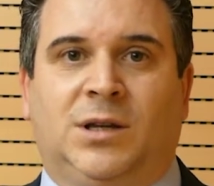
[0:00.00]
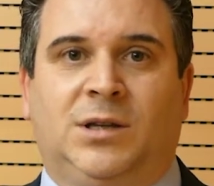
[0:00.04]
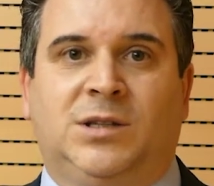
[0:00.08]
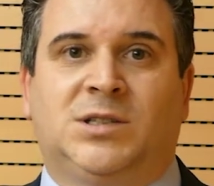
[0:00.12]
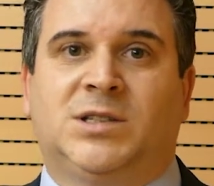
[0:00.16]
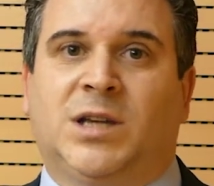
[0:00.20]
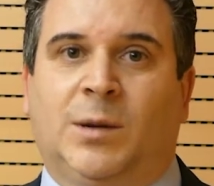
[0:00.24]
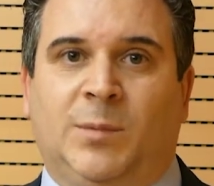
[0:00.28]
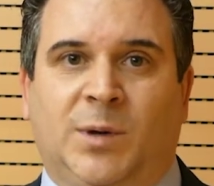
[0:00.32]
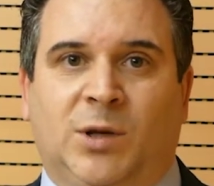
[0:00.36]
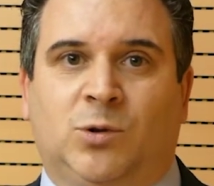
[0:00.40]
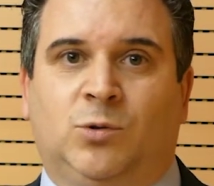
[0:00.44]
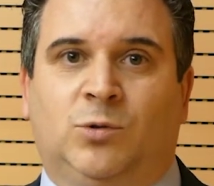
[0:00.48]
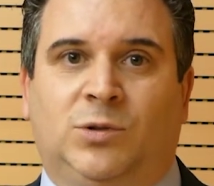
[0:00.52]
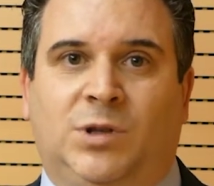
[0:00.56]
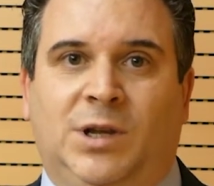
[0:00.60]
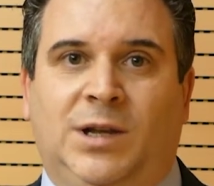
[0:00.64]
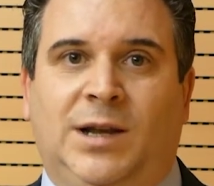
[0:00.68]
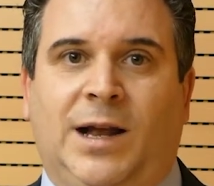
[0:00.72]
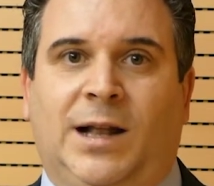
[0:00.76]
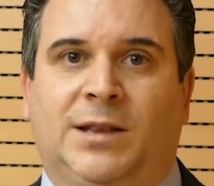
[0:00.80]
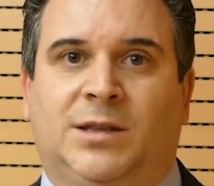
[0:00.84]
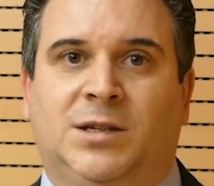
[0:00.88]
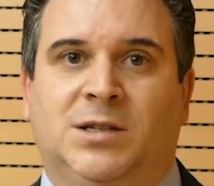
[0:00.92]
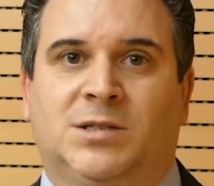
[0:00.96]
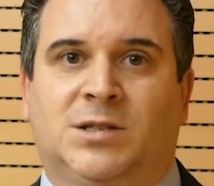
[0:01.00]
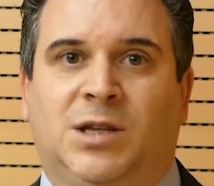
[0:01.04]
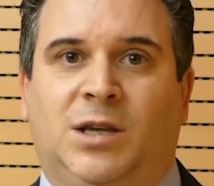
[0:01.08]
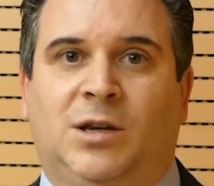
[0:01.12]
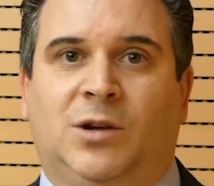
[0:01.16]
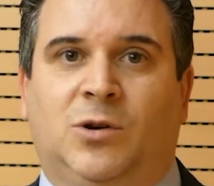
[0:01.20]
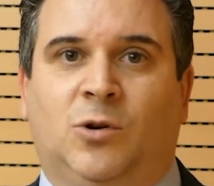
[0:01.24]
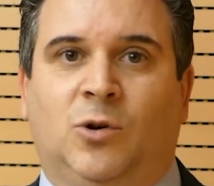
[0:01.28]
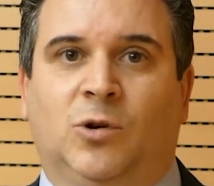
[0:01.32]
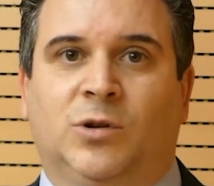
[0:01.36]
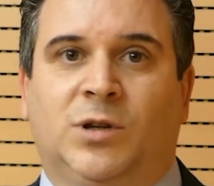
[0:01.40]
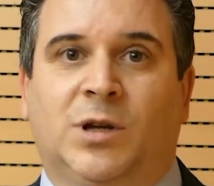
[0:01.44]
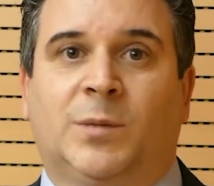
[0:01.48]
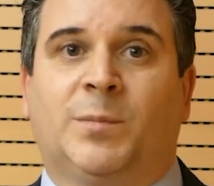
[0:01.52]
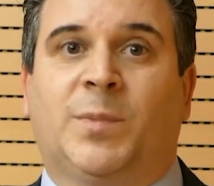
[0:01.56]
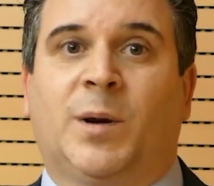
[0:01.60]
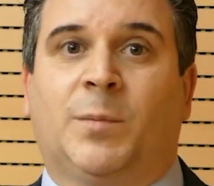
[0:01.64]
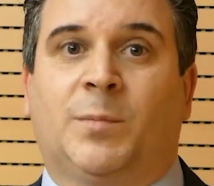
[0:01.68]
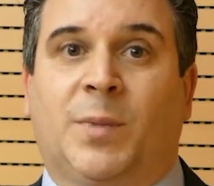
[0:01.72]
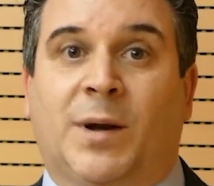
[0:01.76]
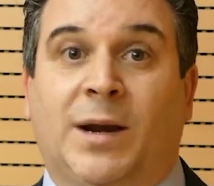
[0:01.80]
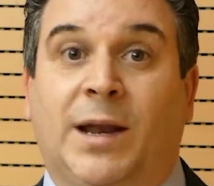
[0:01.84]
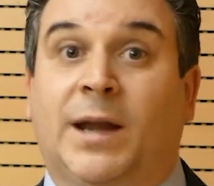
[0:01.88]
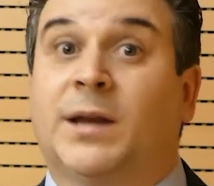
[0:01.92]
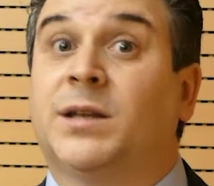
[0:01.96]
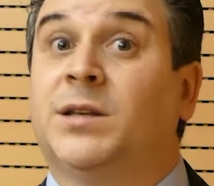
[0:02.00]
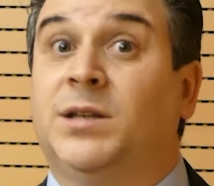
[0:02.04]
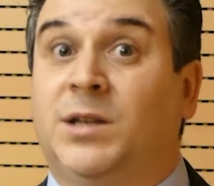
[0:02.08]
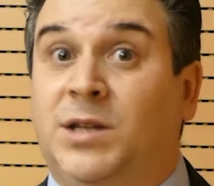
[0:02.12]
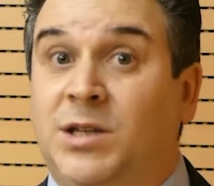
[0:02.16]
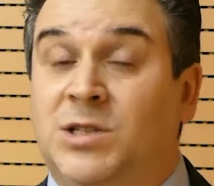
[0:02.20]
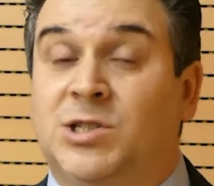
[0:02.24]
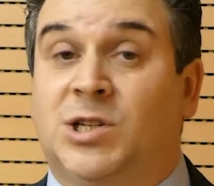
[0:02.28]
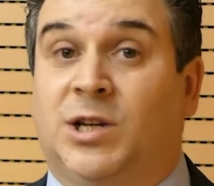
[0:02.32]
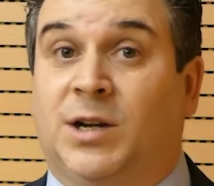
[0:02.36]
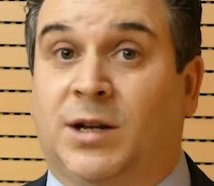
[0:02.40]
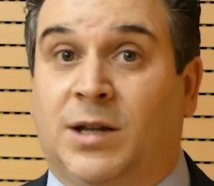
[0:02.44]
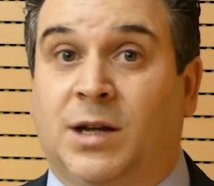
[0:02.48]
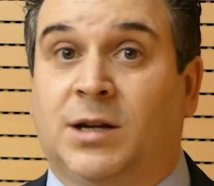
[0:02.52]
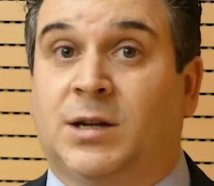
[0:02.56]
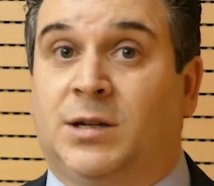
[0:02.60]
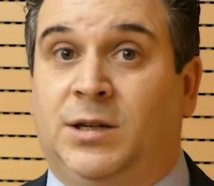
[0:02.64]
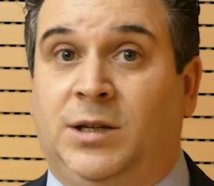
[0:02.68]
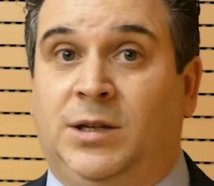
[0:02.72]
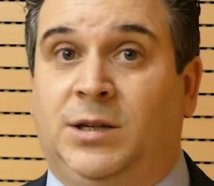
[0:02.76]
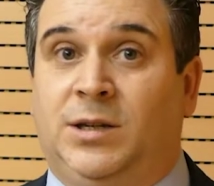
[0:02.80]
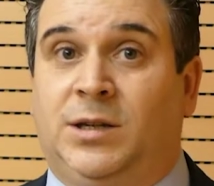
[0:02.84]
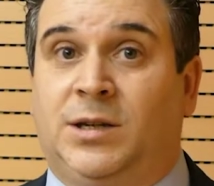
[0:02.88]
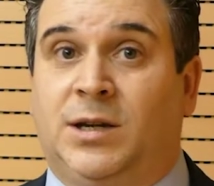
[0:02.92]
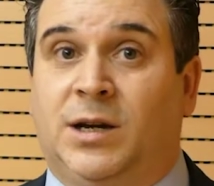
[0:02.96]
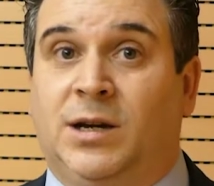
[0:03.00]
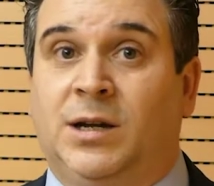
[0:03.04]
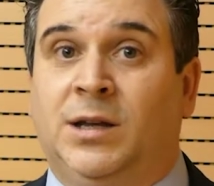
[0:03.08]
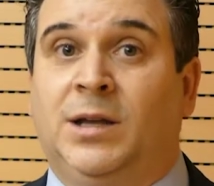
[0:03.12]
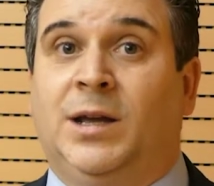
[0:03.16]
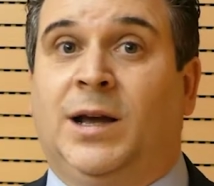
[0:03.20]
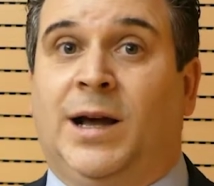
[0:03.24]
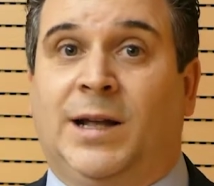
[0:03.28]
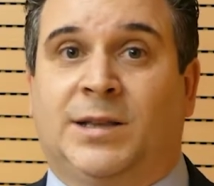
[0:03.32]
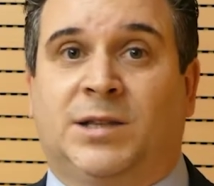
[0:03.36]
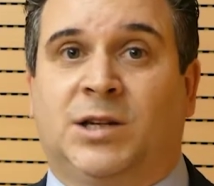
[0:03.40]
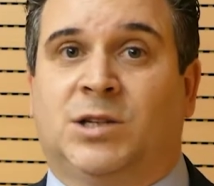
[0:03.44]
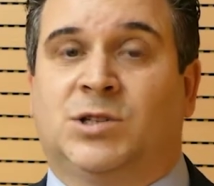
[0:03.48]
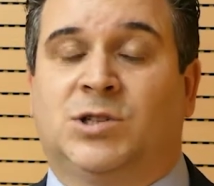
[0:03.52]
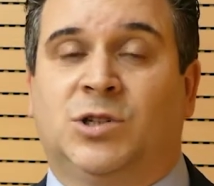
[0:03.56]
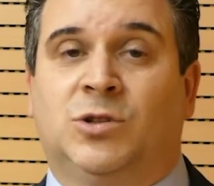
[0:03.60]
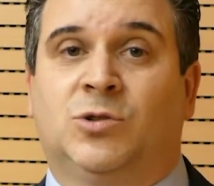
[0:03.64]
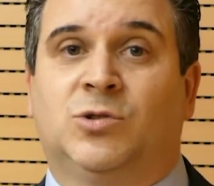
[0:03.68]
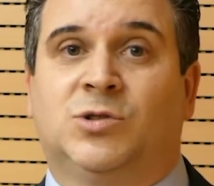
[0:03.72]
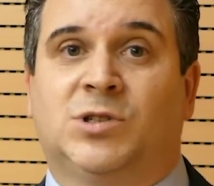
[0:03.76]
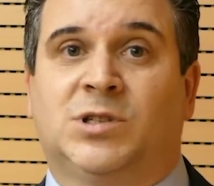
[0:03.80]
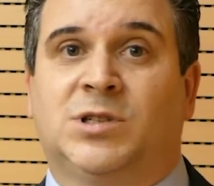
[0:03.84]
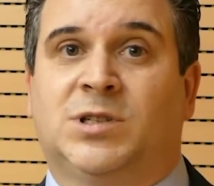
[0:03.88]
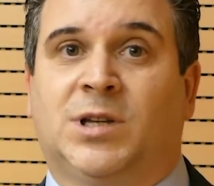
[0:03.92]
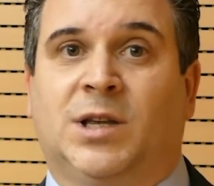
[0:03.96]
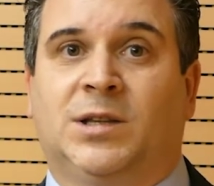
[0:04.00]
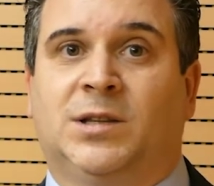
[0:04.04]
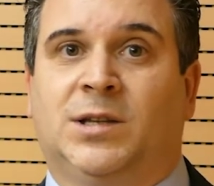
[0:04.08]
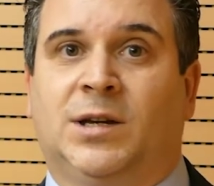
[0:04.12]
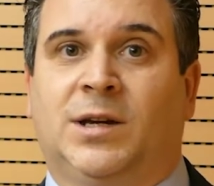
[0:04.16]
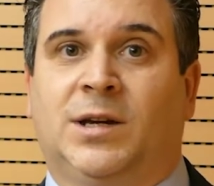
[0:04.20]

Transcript: insieme a tutti gli altri stakeholder per parlare di ricerca clinica a 360